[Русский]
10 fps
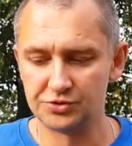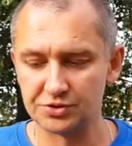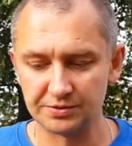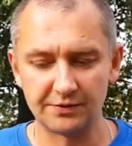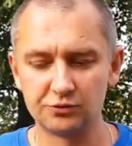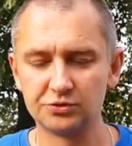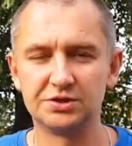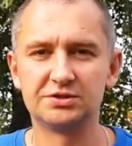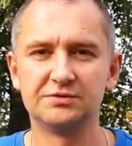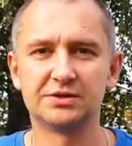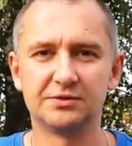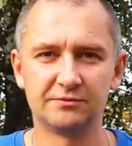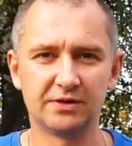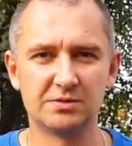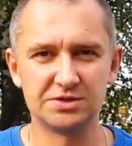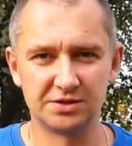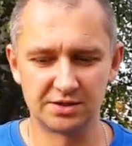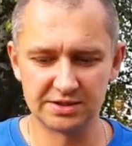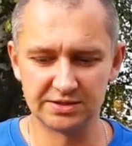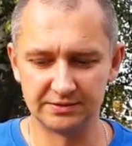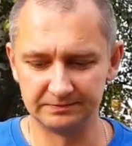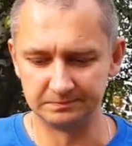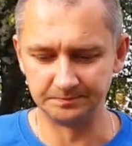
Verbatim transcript: видишь, на вкус и цвет фломастер разные.